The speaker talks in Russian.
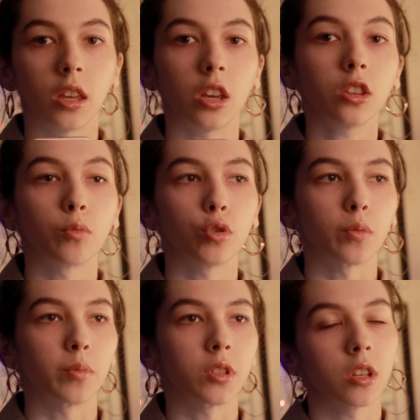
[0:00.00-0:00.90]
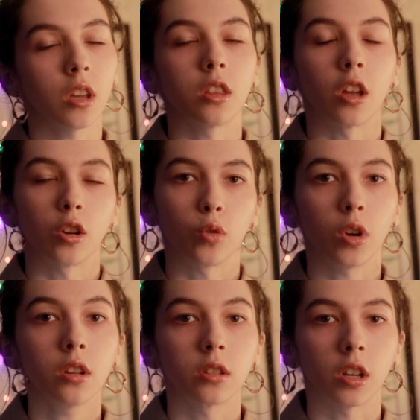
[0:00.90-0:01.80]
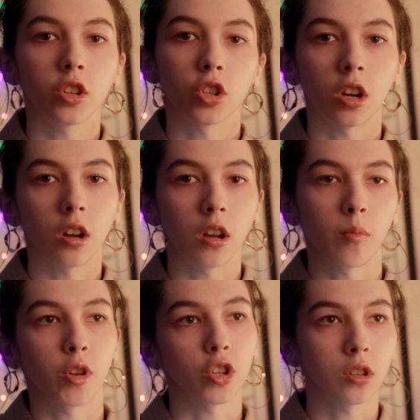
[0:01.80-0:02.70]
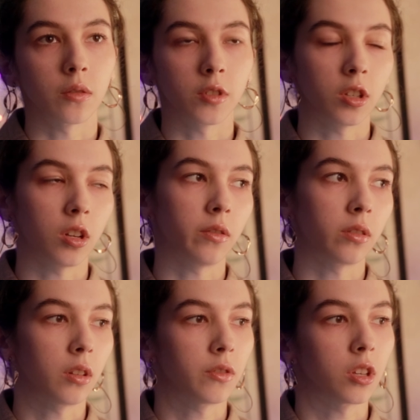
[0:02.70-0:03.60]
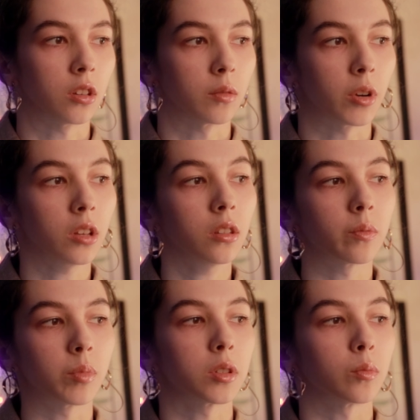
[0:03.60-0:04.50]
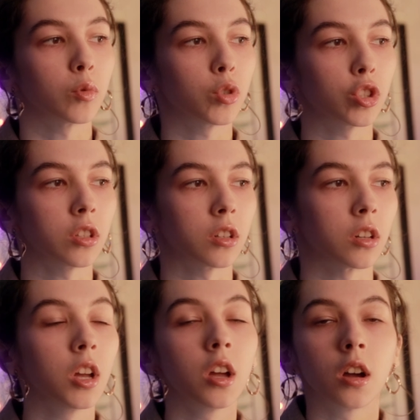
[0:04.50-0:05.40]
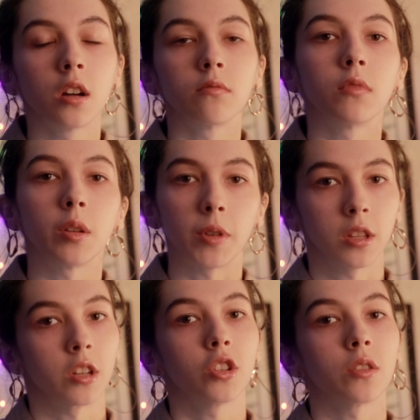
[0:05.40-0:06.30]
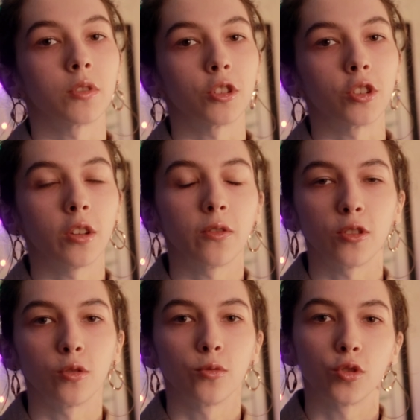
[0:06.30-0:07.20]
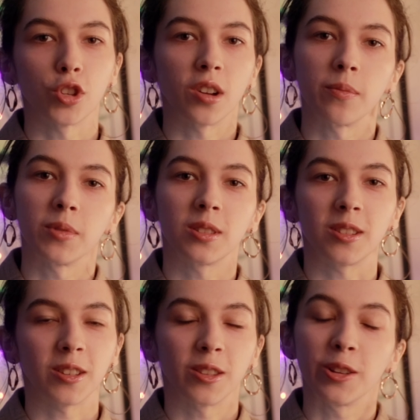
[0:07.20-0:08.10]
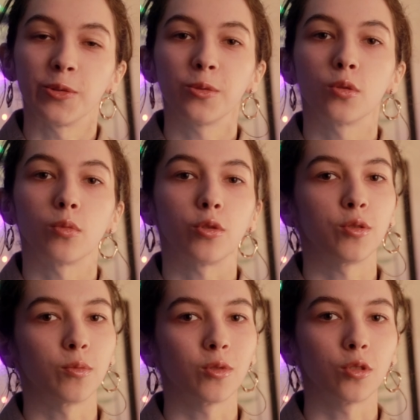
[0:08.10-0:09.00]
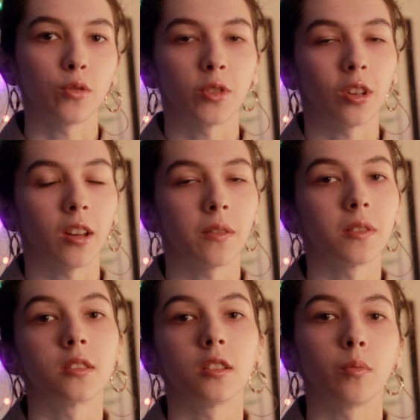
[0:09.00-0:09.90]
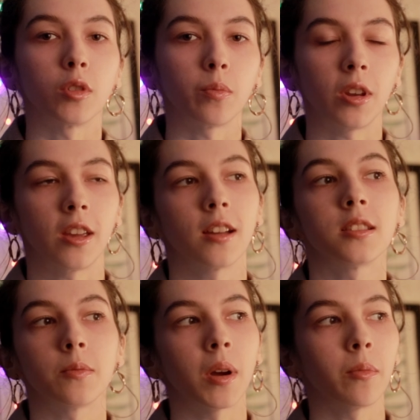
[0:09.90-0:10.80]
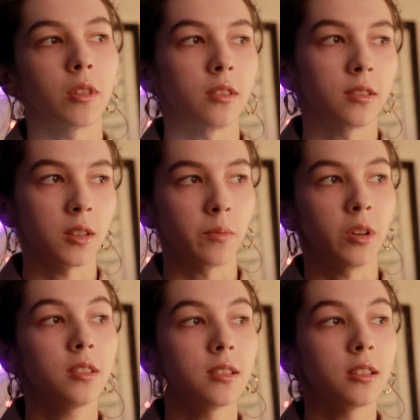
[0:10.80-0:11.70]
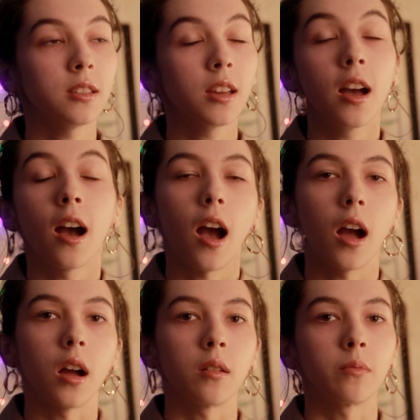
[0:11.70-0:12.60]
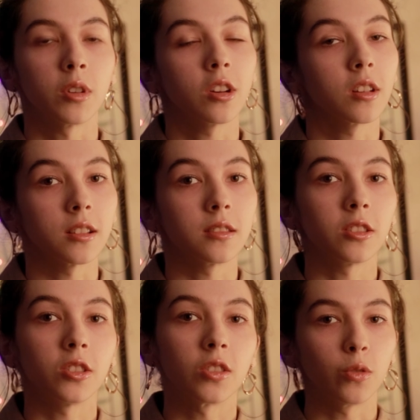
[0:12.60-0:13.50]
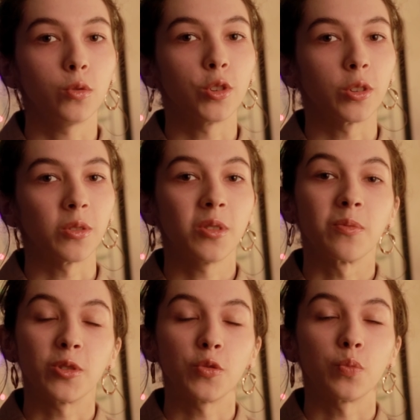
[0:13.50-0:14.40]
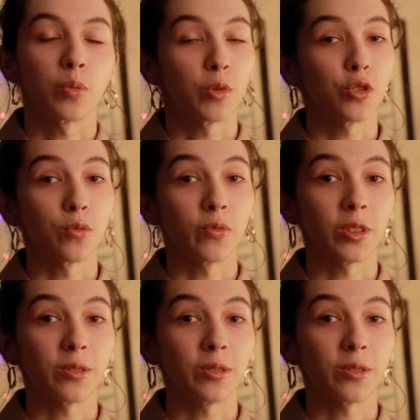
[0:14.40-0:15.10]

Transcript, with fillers: И это будет постоянно актуально, так же, как и коммерческая фотография для всяких брендов, потому что репортажная фотография нужна постоянно людям, людям нужны фотографии с их мероприятий, памятных событий, а мы как раз-таки те люди, которые можем помочь им в